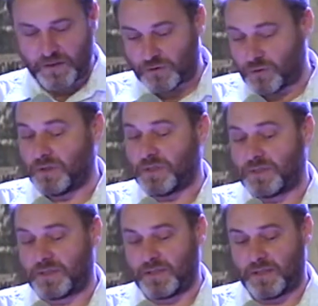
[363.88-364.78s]
То
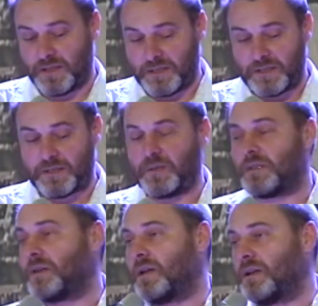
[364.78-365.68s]
есть, э,
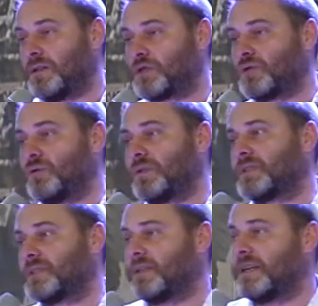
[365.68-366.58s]
действительно, Ишуа,
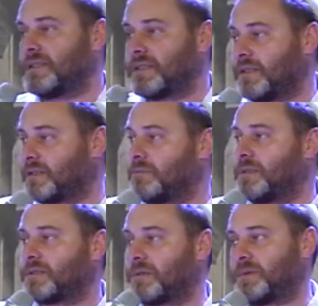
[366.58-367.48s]
ссылаясь на это
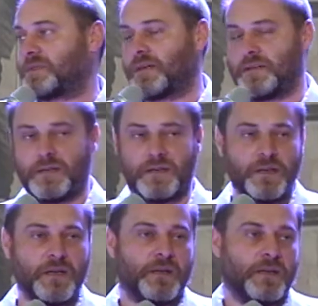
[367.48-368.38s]
место Писания,
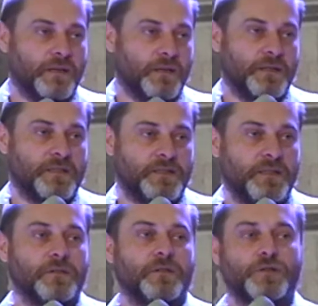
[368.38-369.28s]
э,
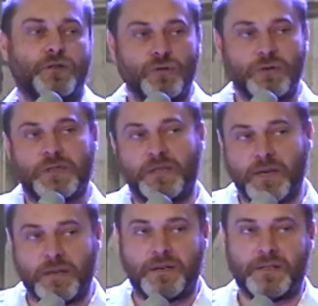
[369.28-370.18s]
сделал четкий,
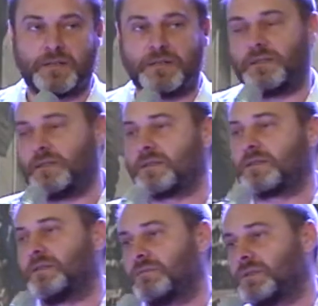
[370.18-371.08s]
конкретный,
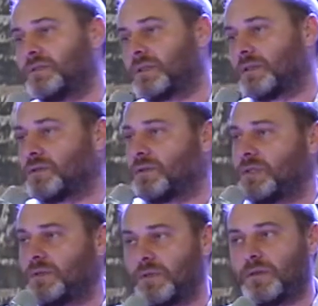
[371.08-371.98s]
единственный вывод, который
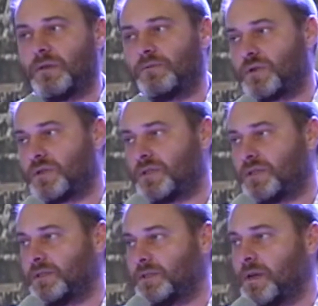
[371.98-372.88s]
действительно можно
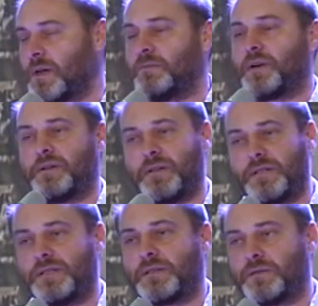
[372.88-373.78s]
сделать,
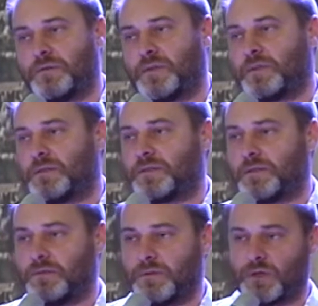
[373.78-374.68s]
проанализировав этот
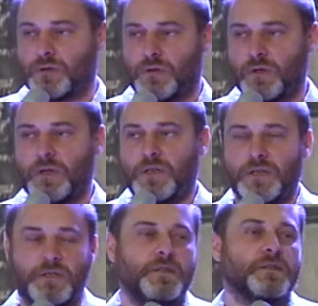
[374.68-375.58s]
отрывок, что
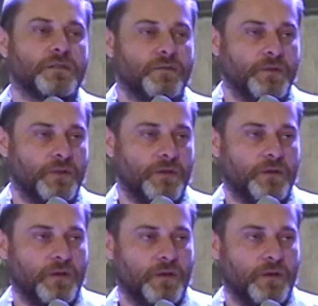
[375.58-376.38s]
единственной